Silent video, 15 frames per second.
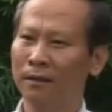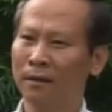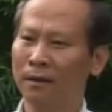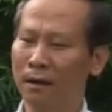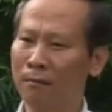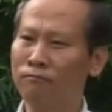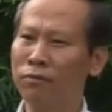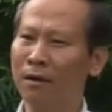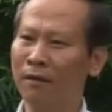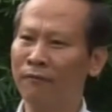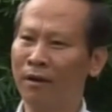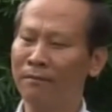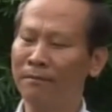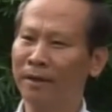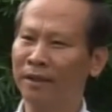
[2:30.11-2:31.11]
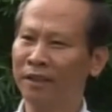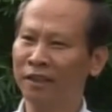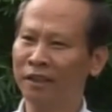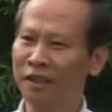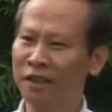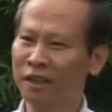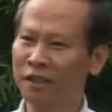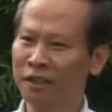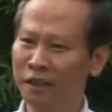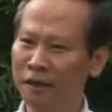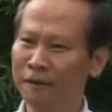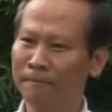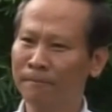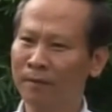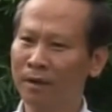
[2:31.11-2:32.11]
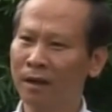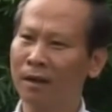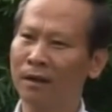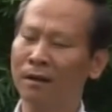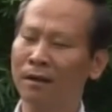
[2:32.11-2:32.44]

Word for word: không có phân biệt giới tính khi sinh, à,